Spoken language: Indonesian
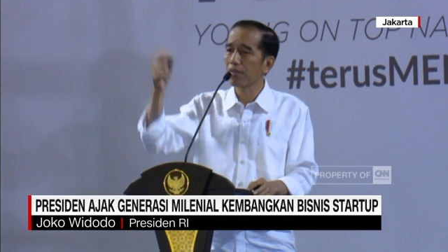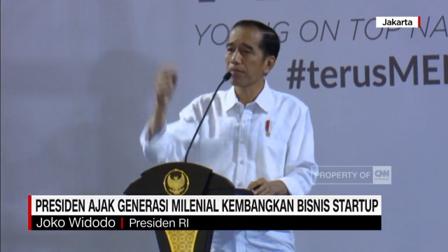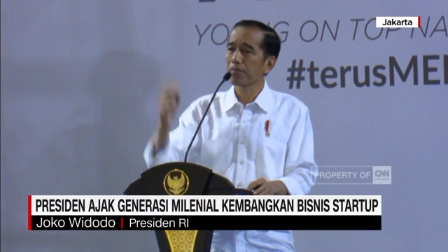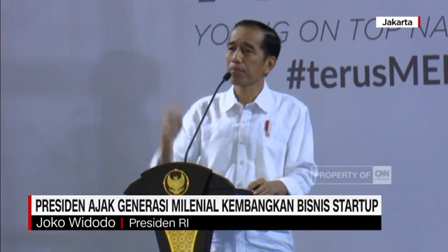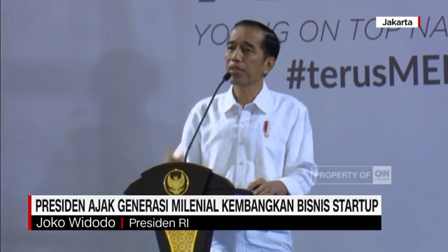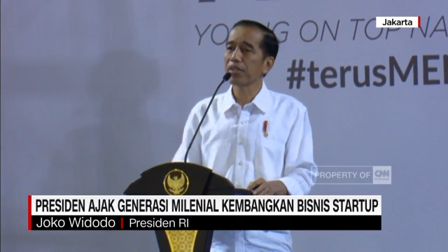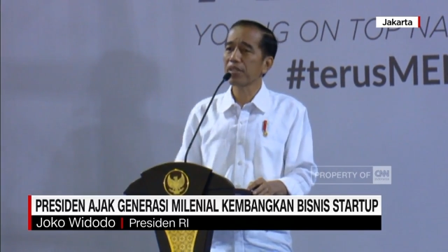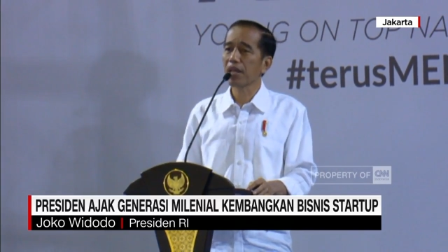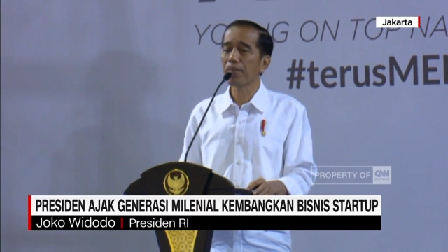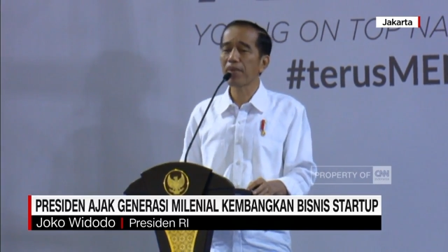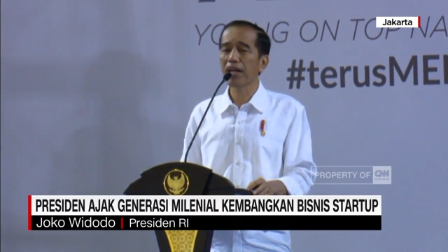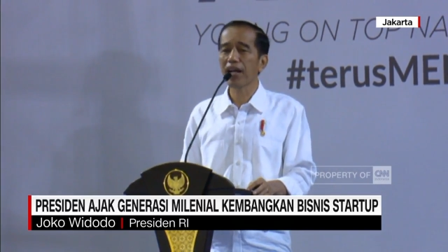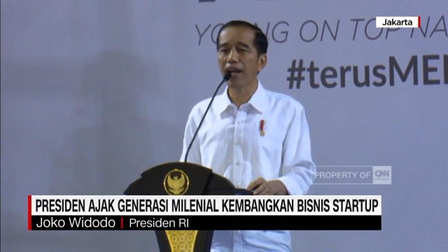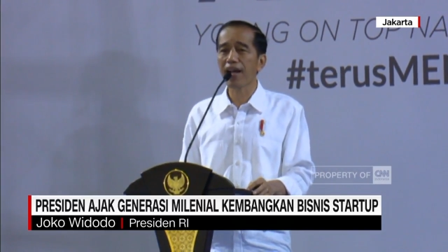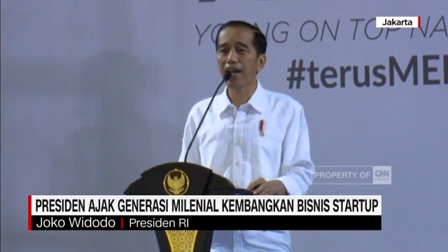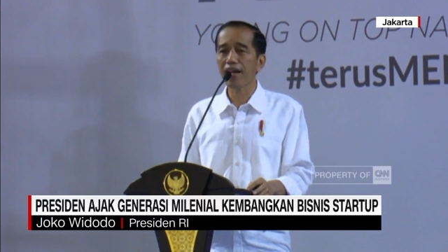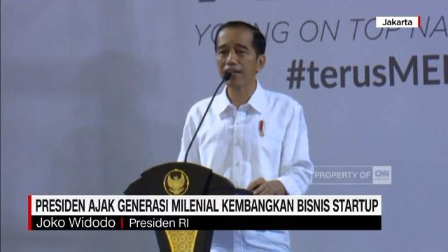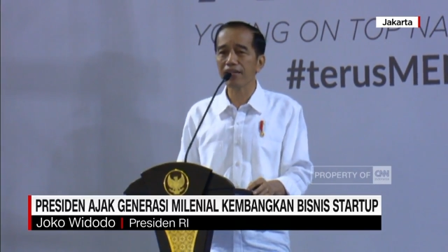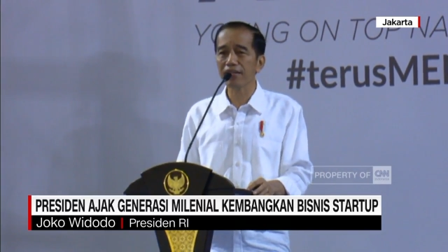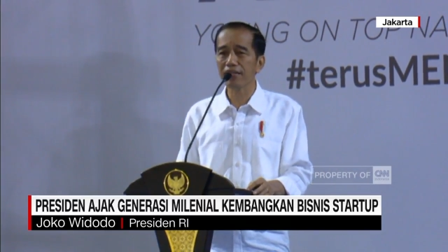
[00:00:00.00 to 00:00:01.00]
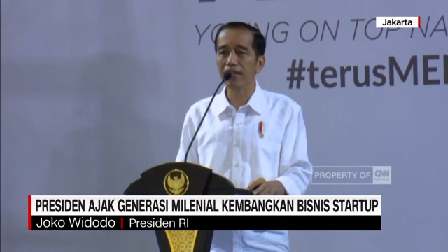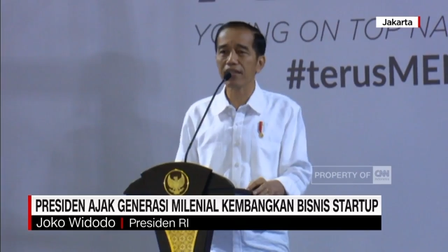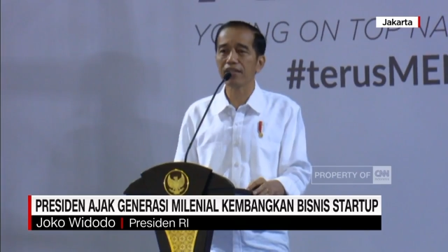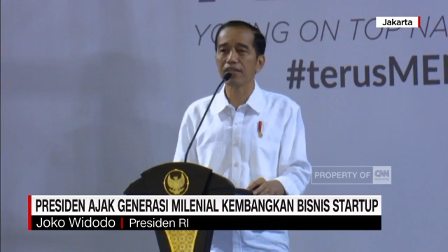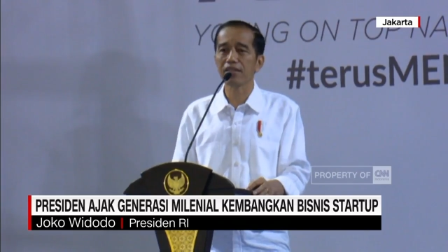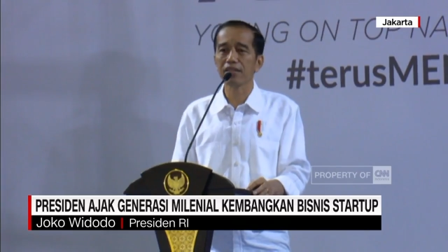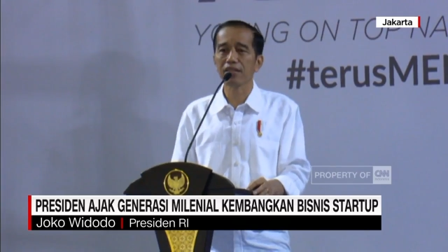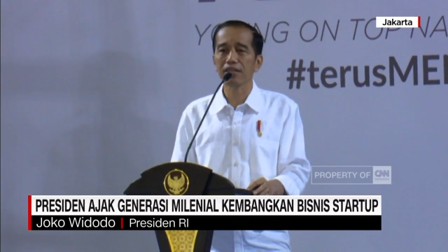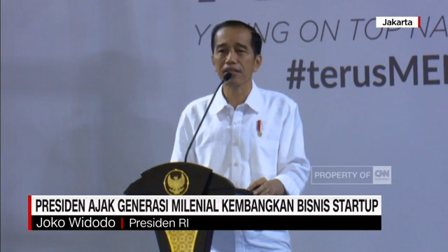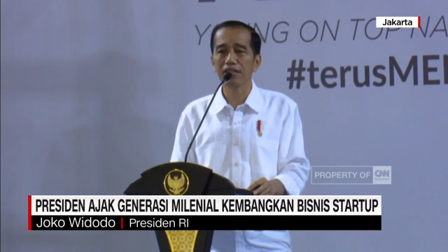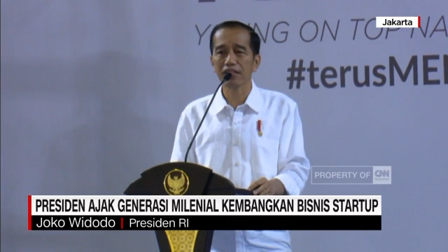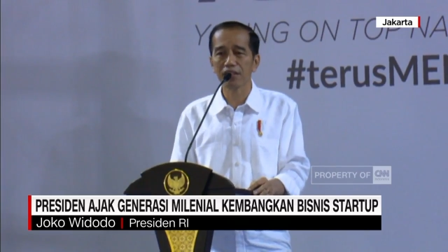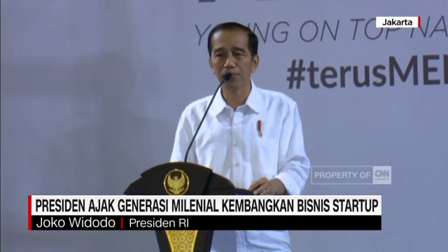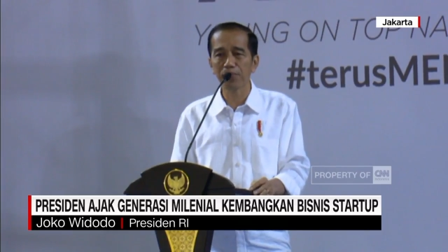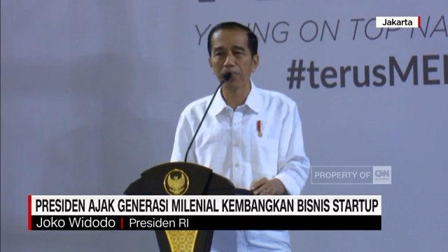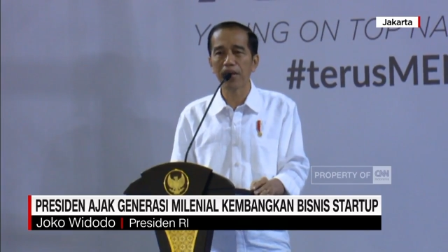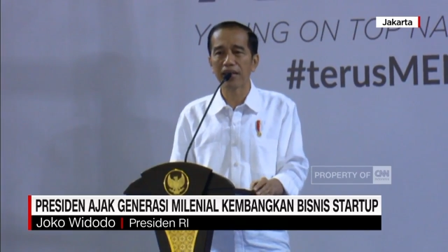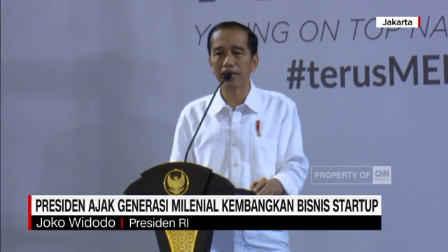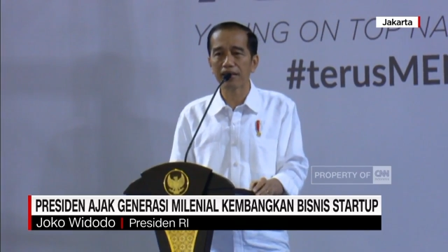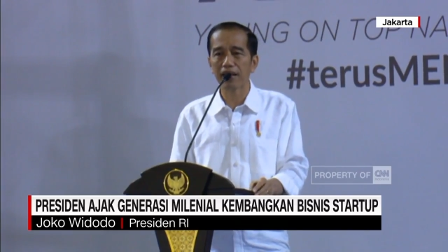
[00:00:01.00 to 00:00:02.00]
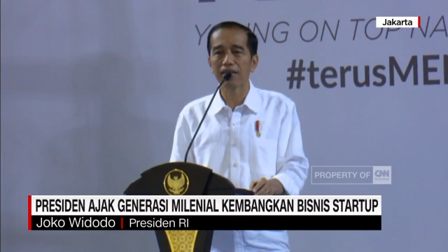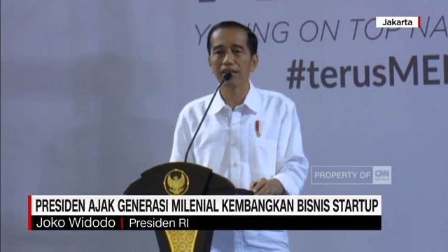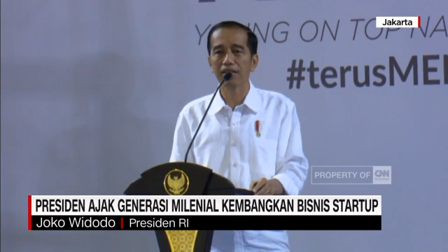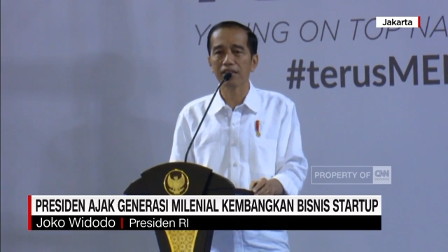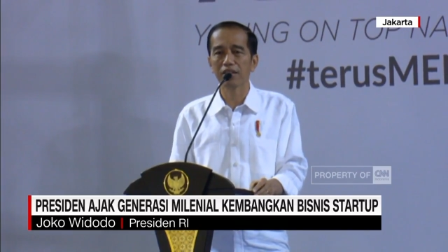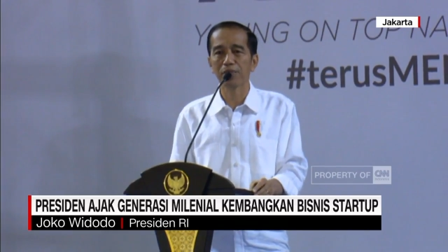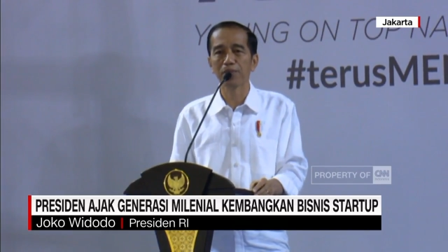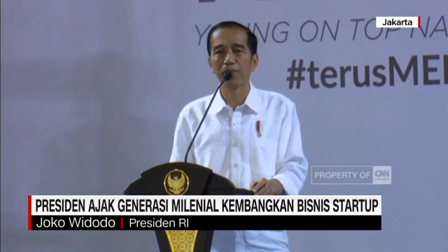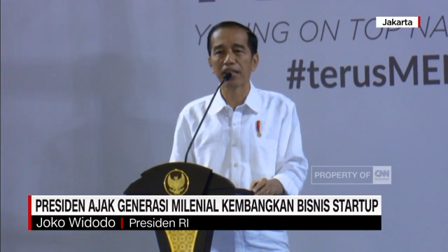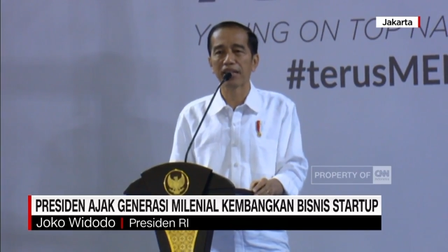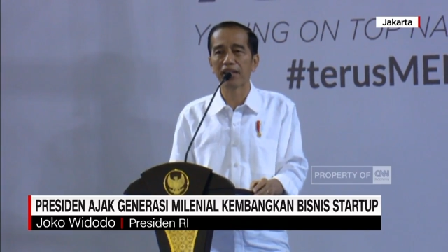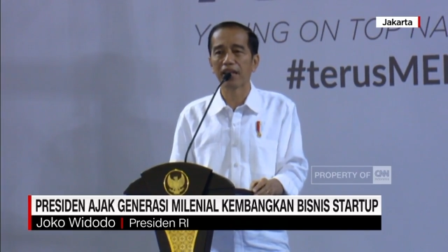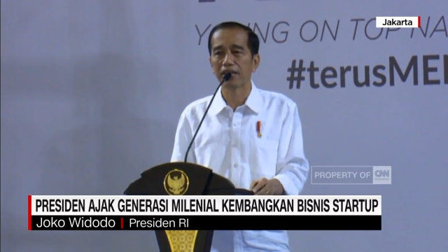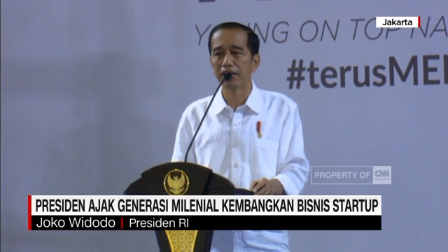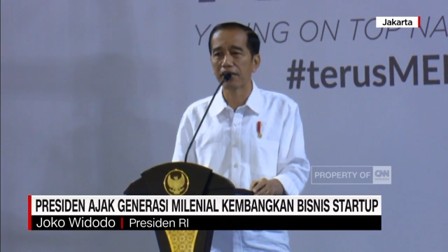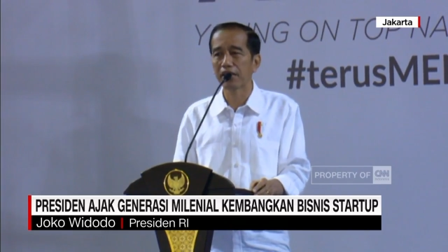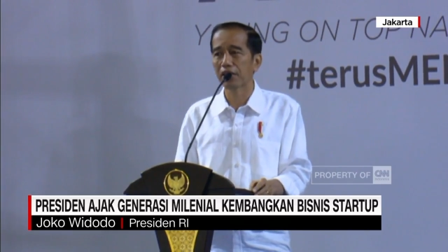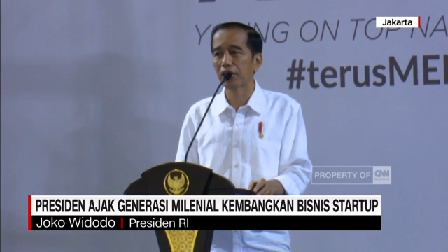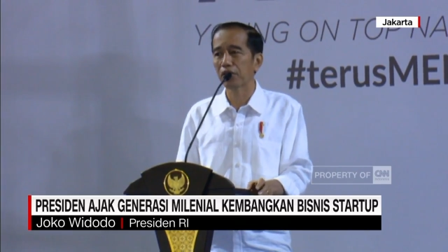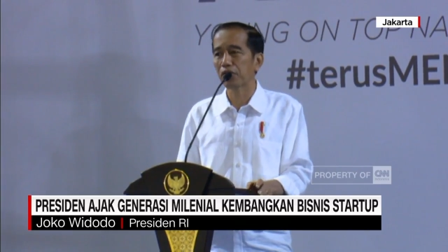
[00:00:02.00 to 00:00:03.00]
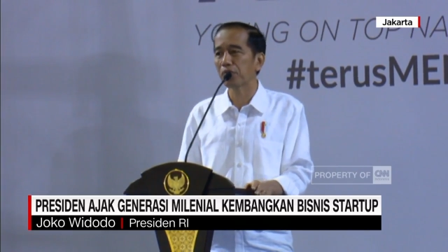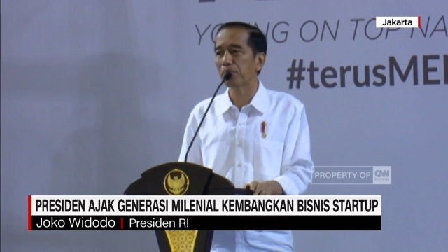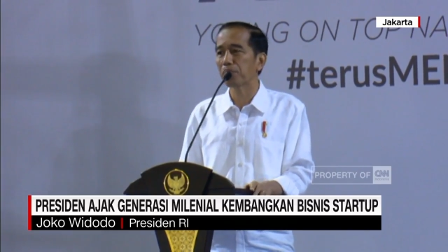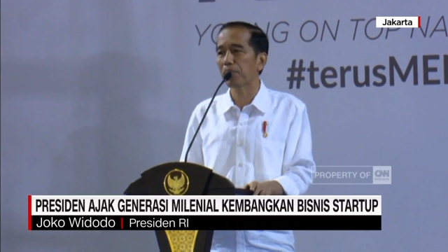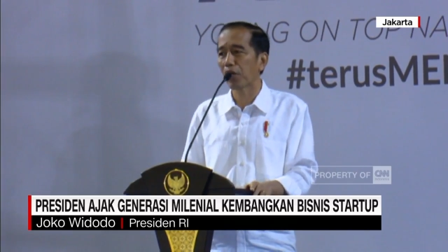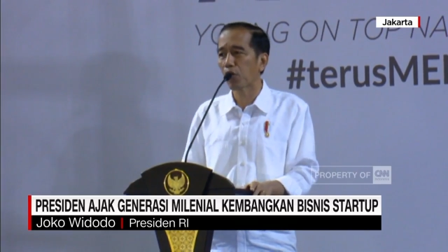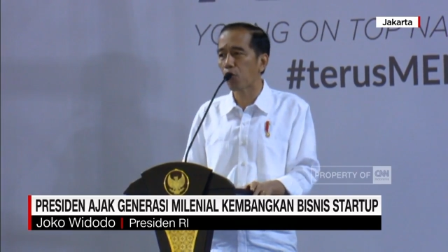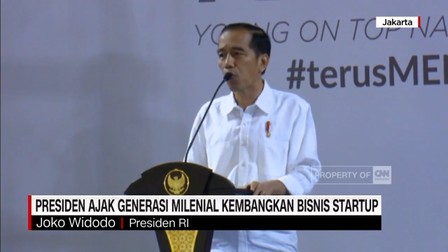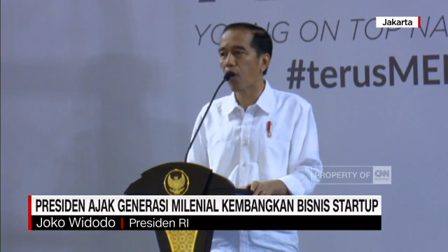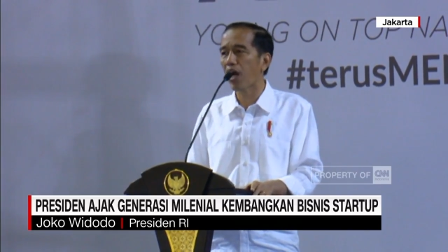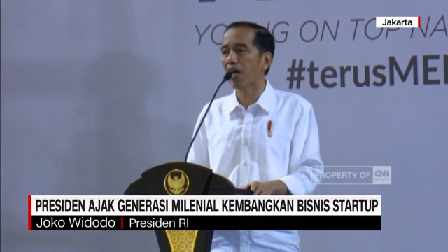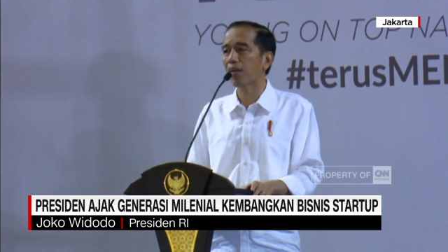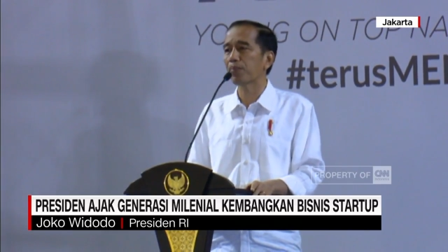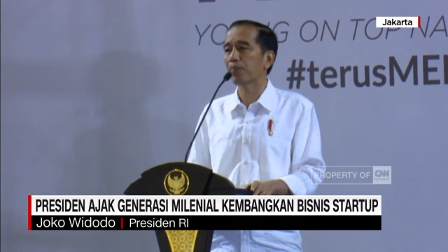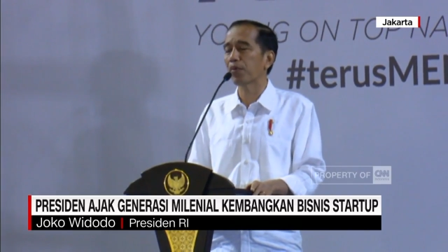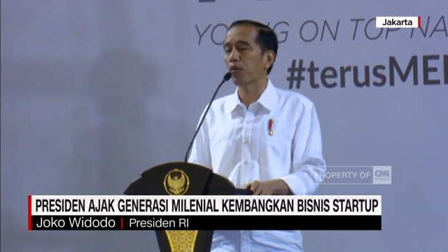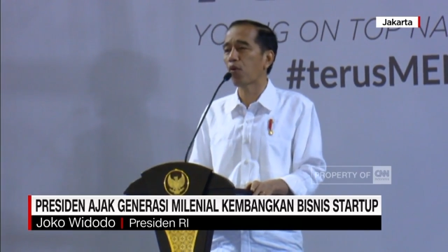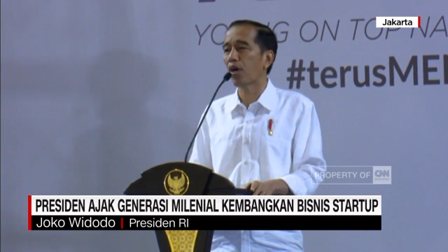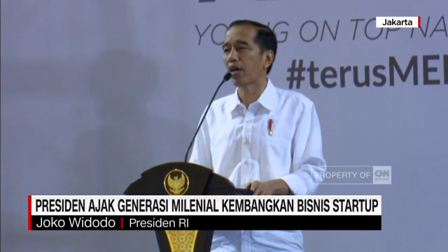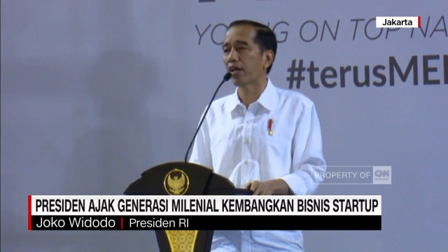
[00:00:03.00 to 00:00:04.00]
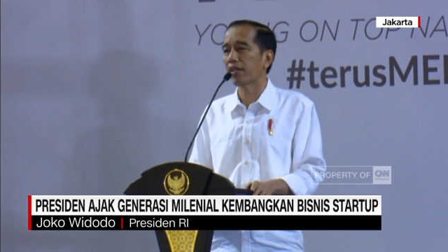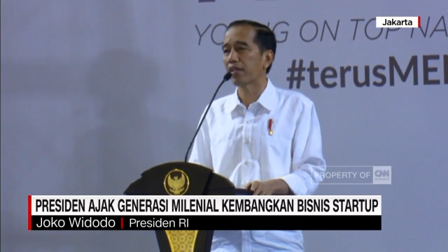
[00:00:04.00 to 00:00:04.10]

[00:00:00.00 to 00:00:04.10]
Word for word: bisa mengakses kesempatan-kesempatan itu, peluang-peluang